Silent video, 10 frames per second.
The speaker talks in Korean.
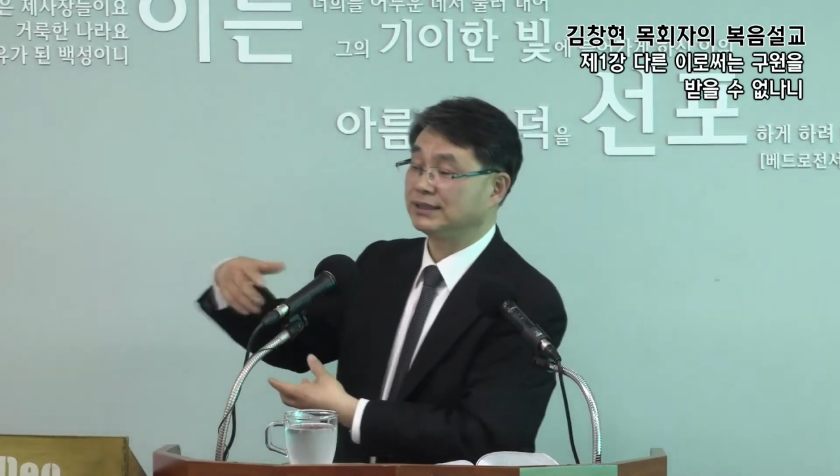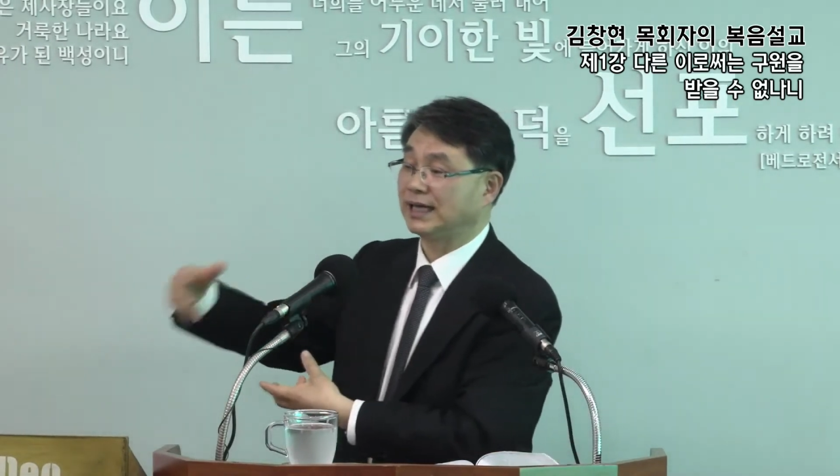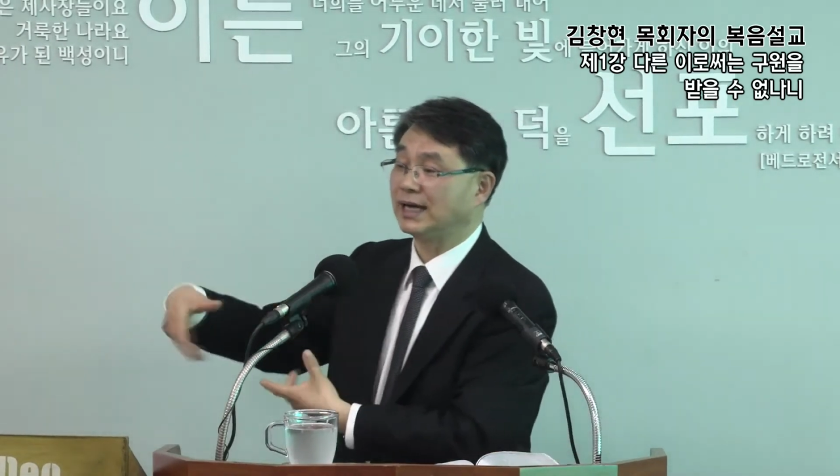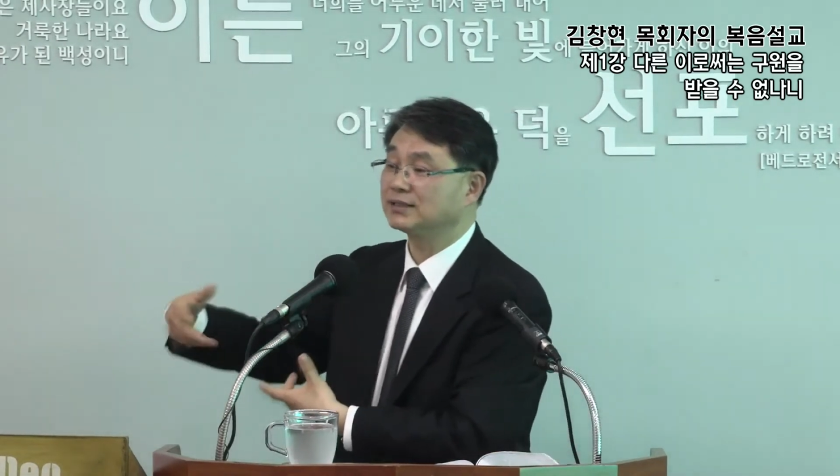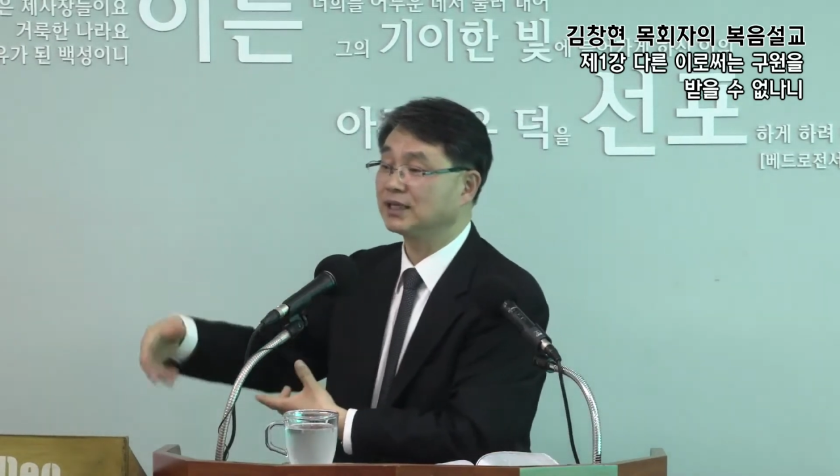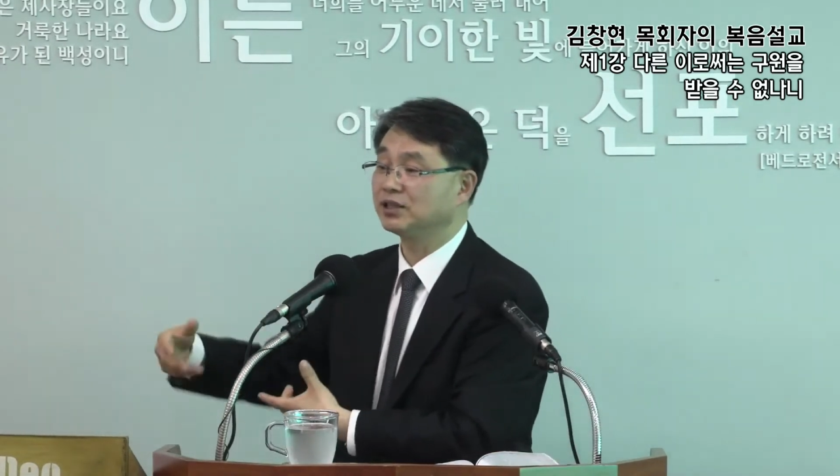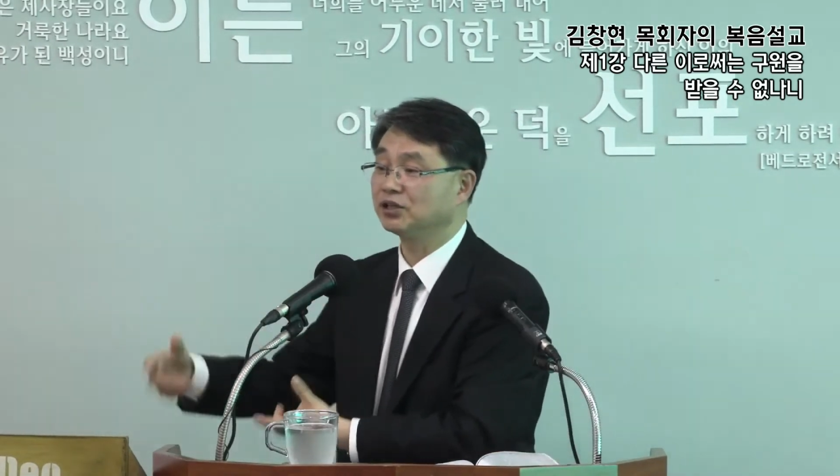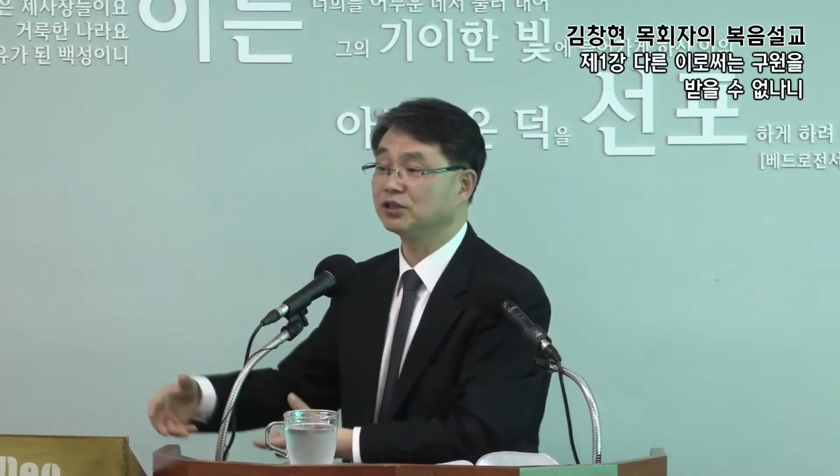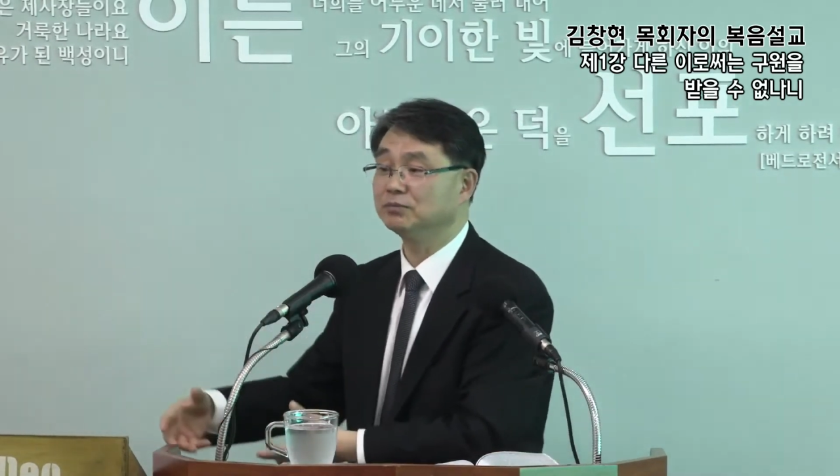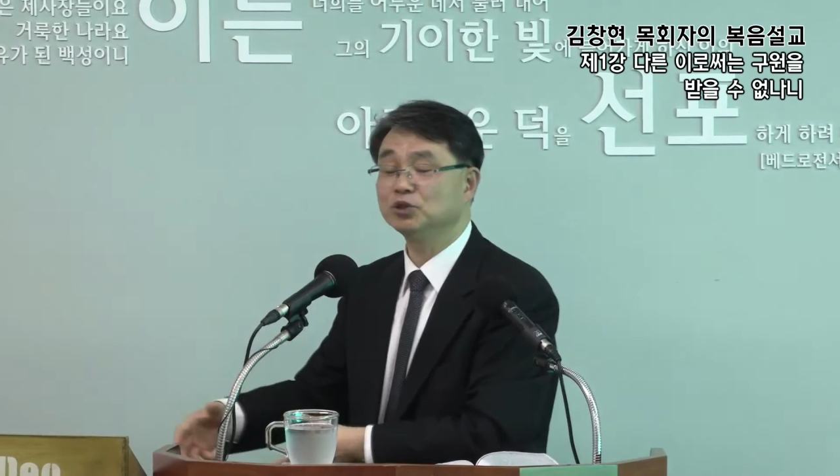
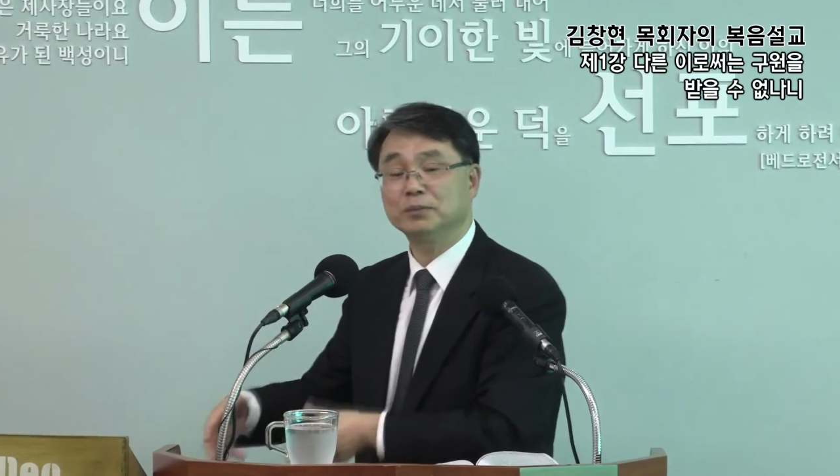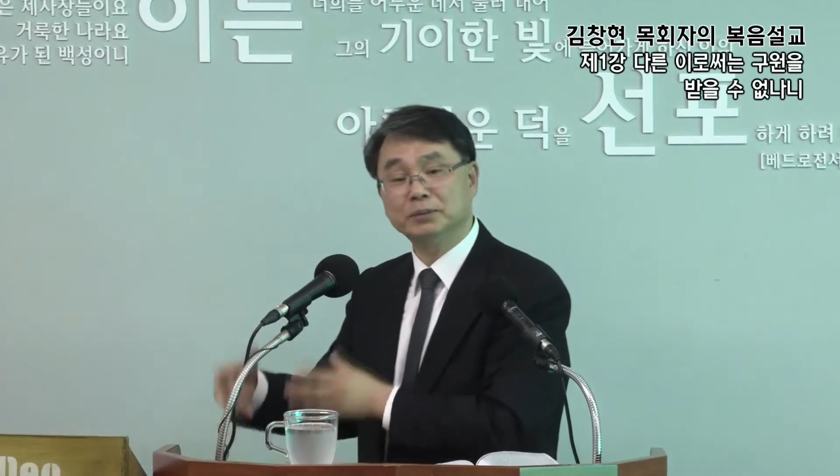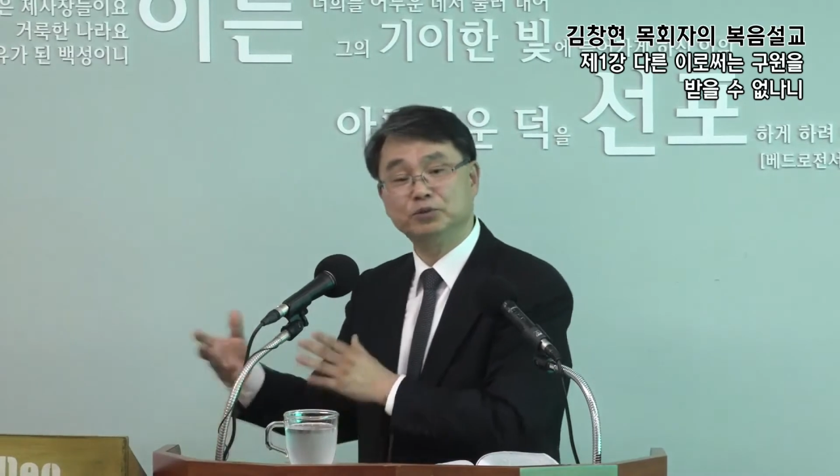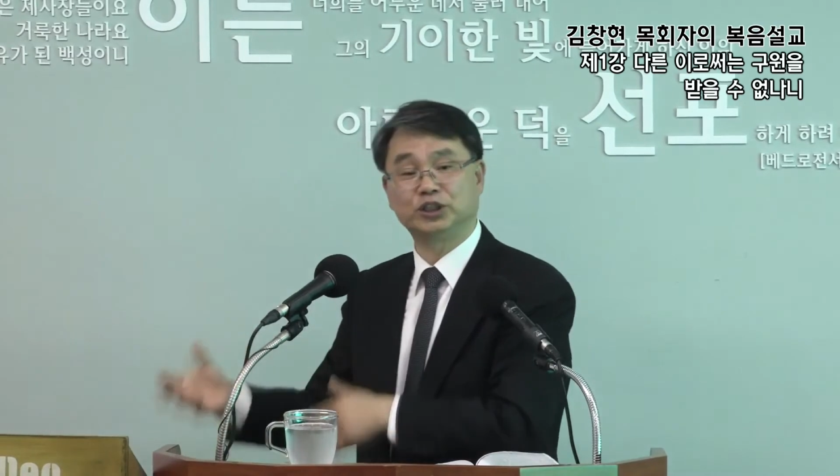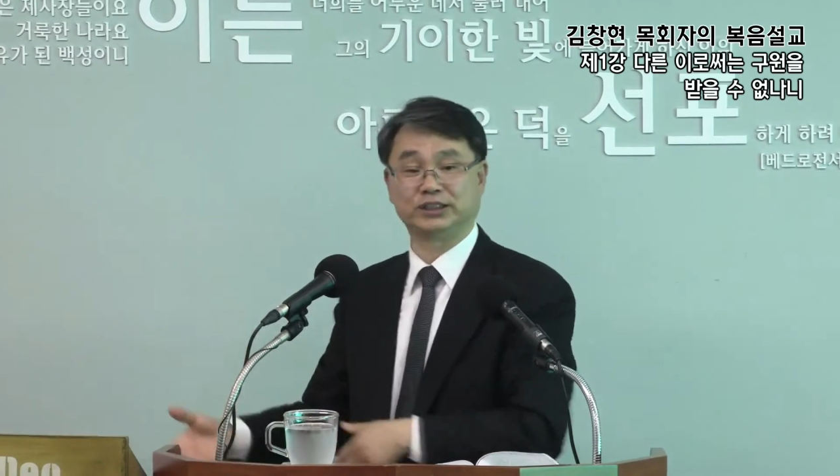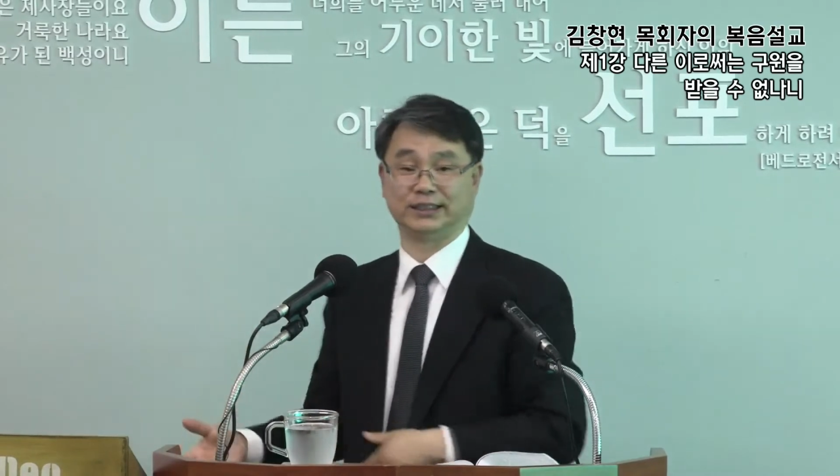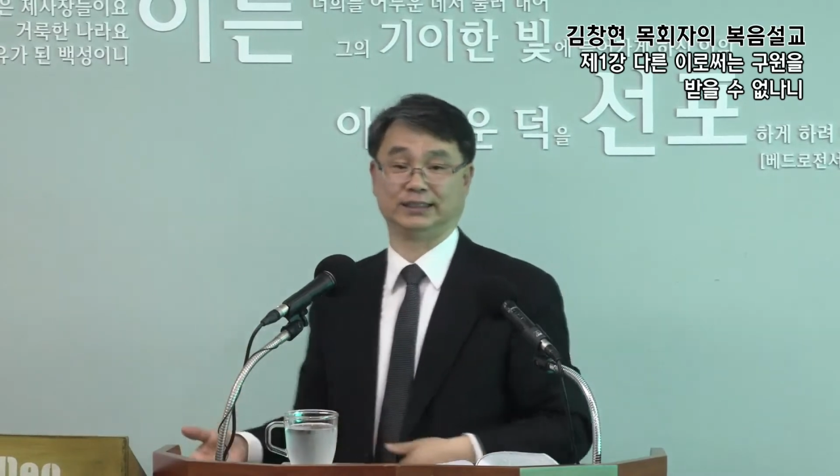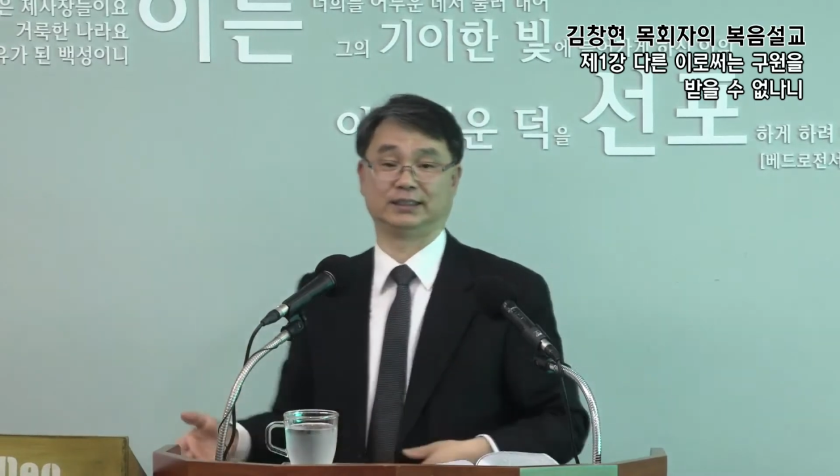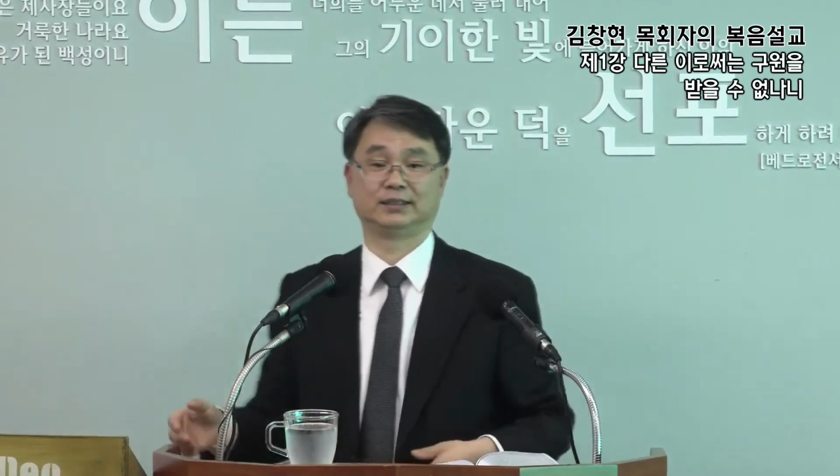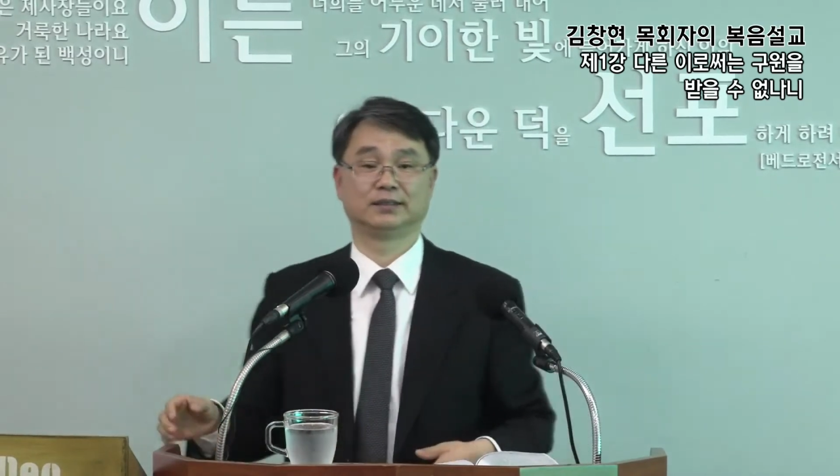장사되어서 무덤에 묻히신